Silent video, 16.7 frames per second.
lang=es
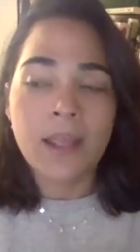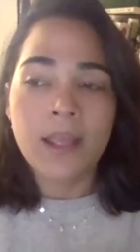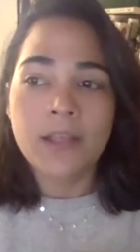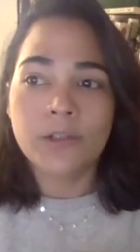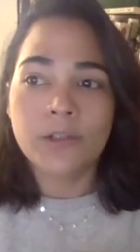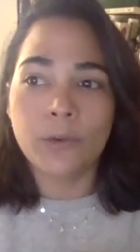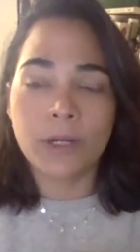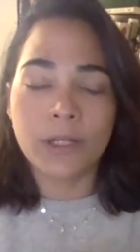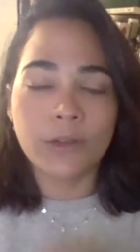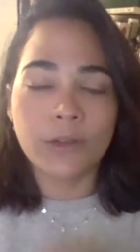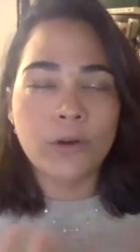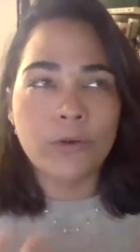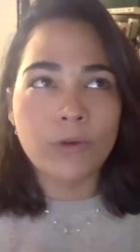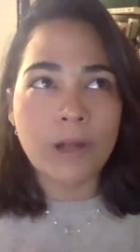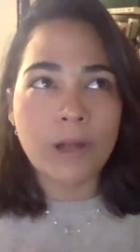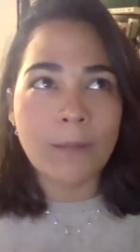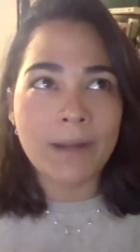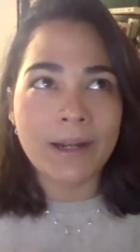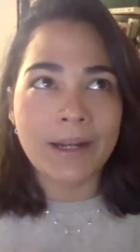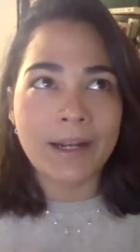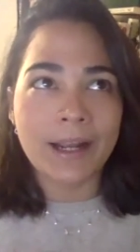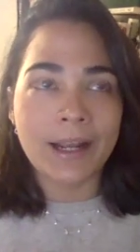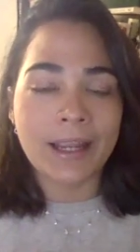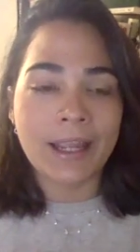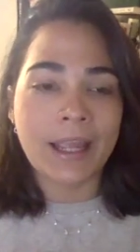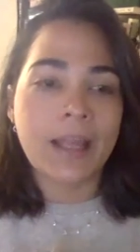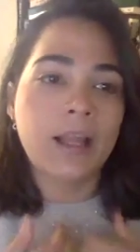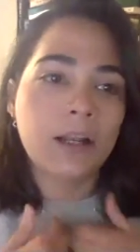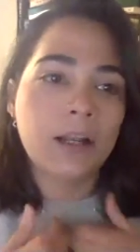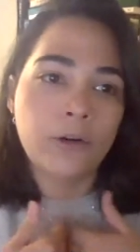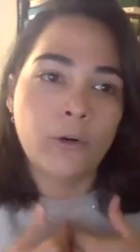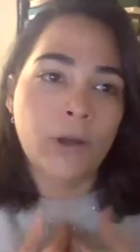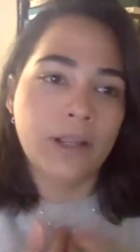sobre todo en una manera que
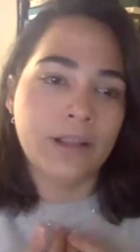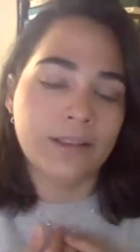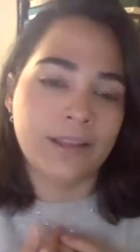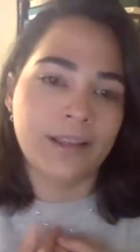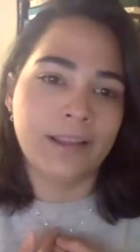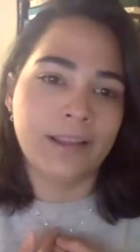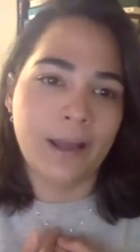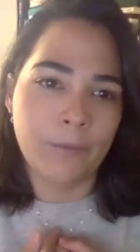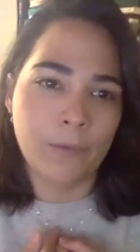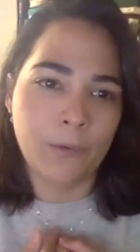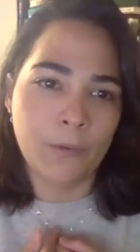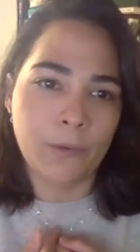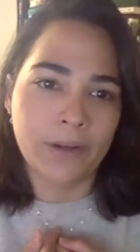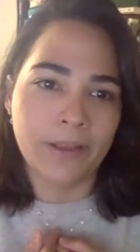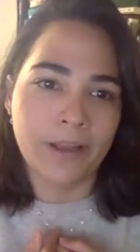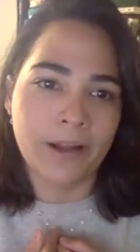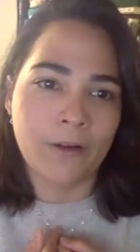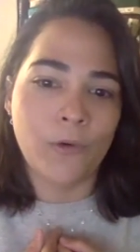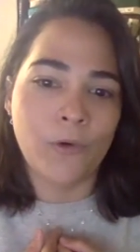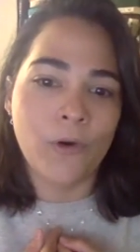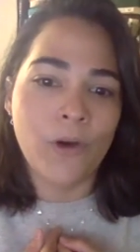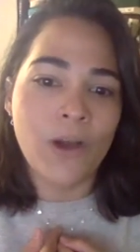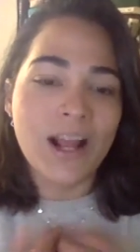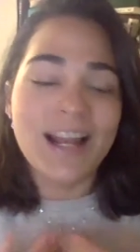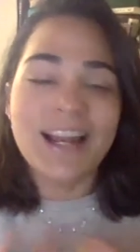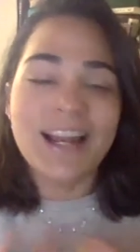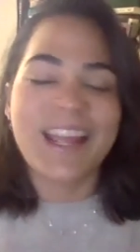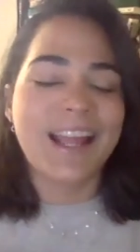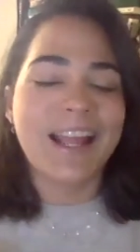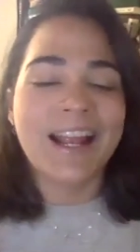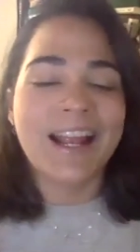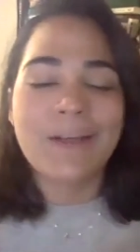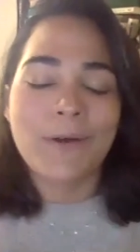nos entendamos, ¿verdad? Como,
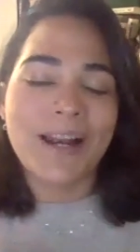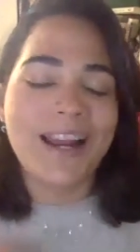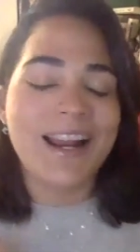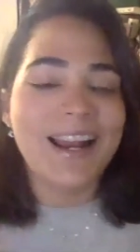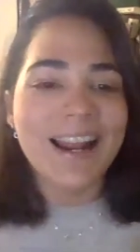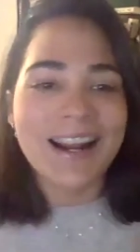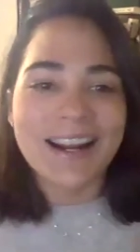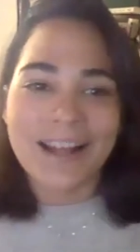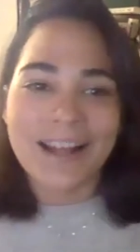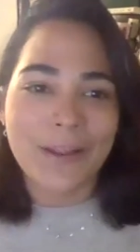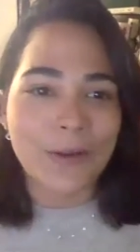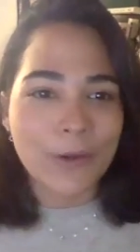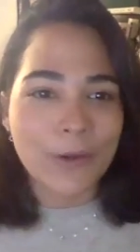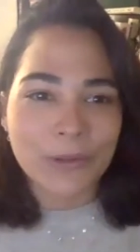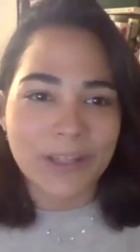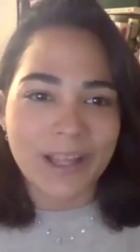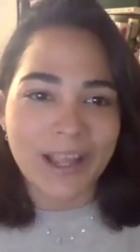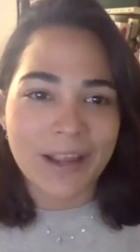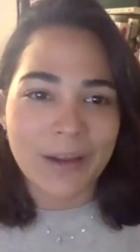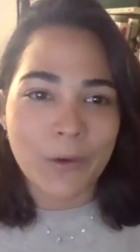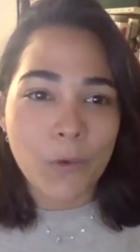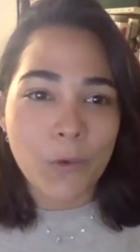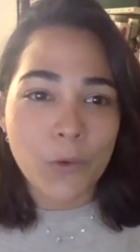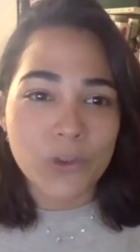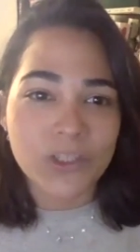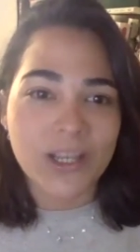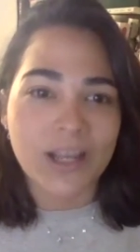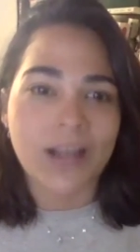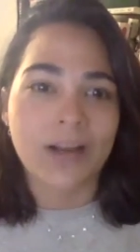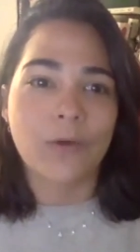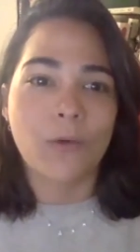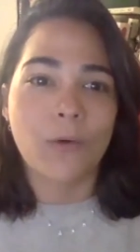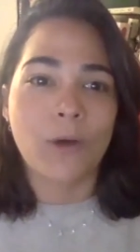qué ¿Cuál es la radio que ustedes
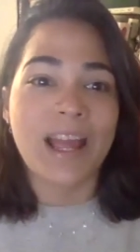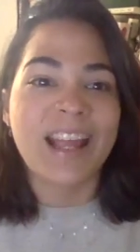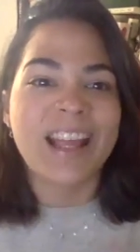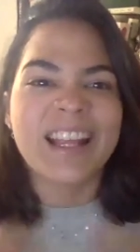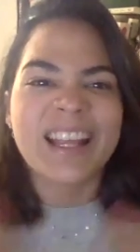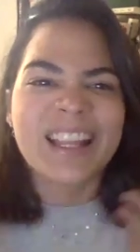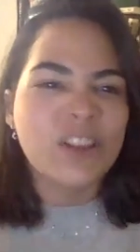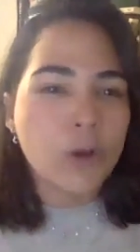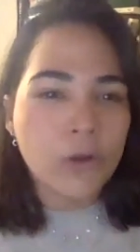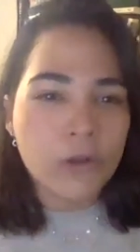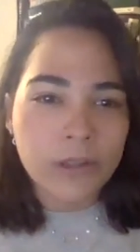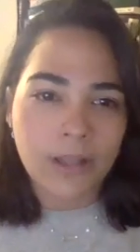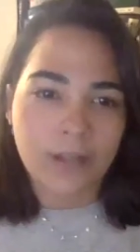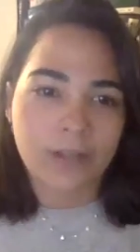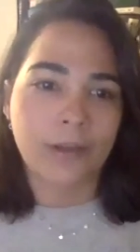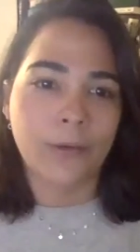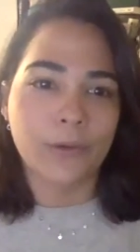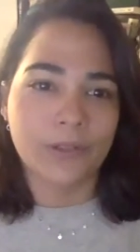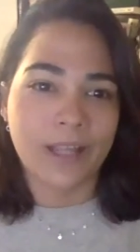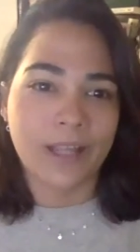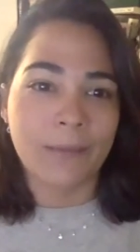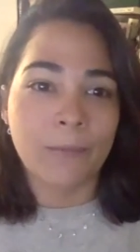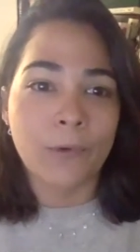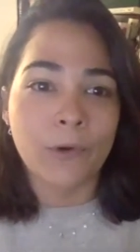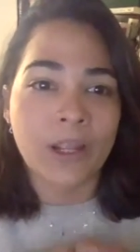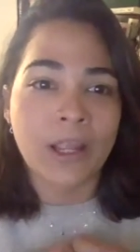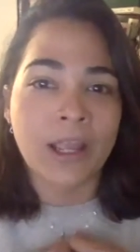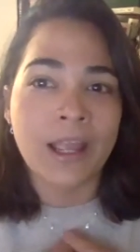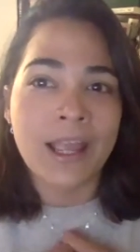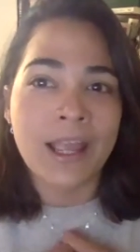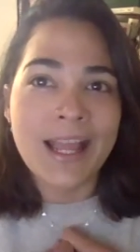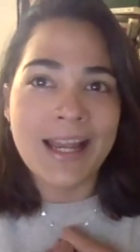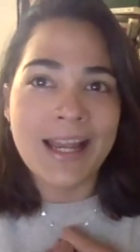escuchan? ¿En dónde está usted? Porque
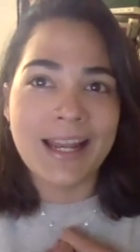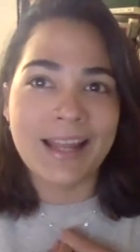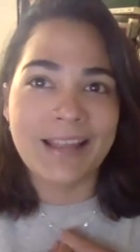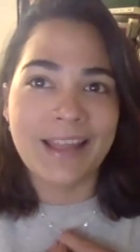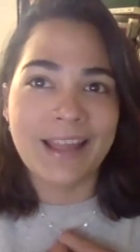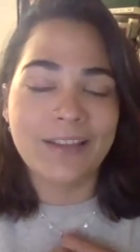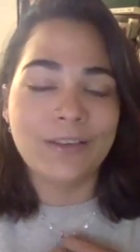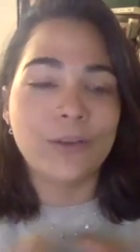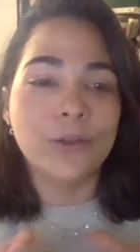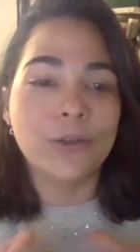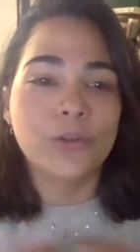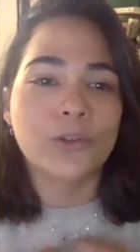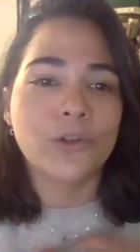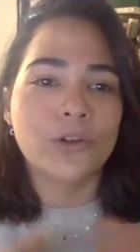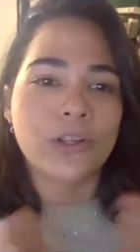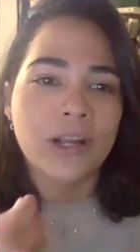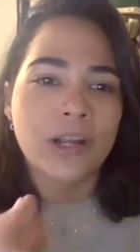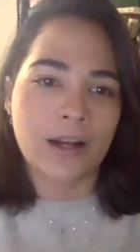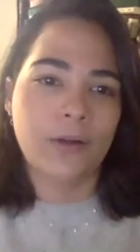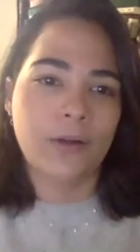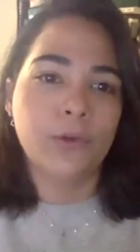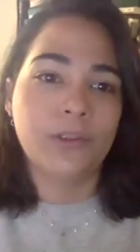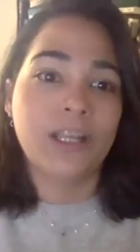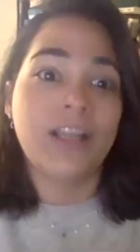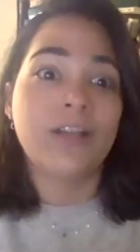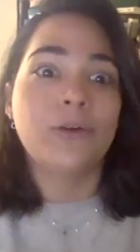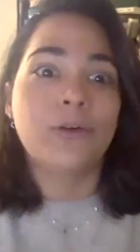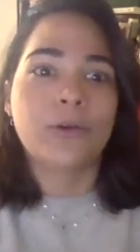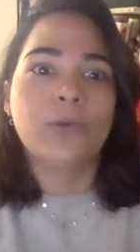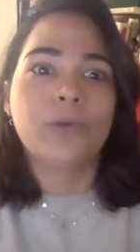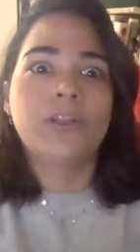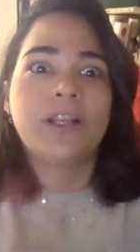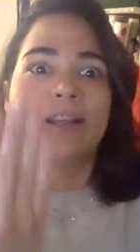la idea es nosotros llegarle a usted y no que
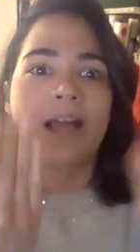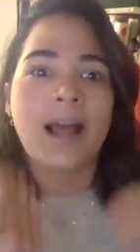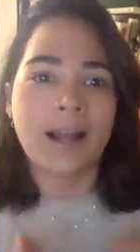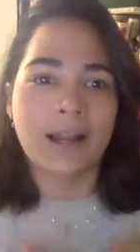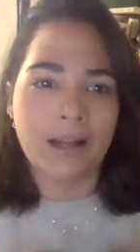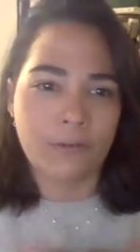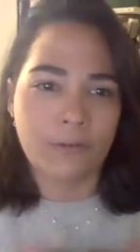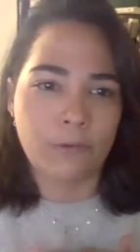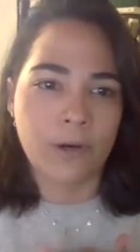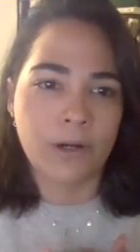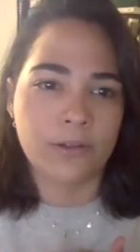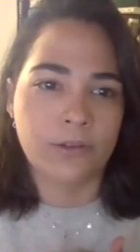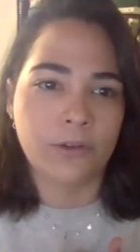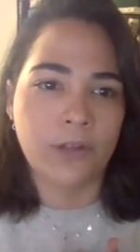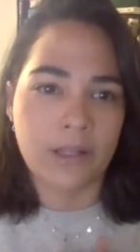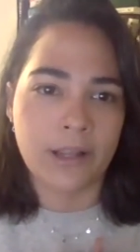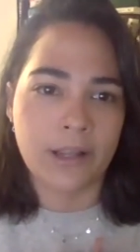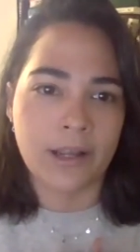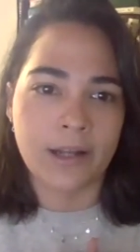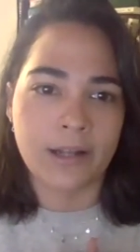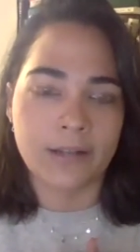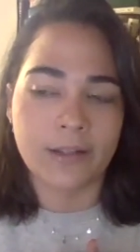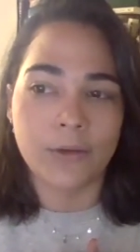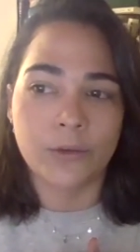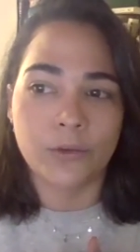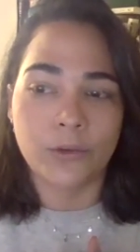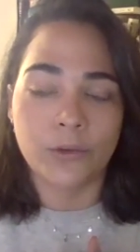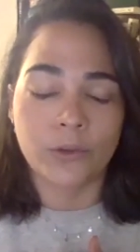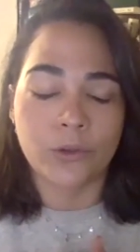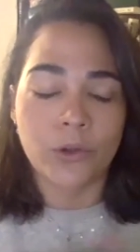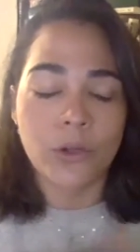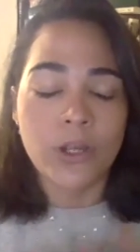usted haga el esfuerzo de llegarse a nosotros.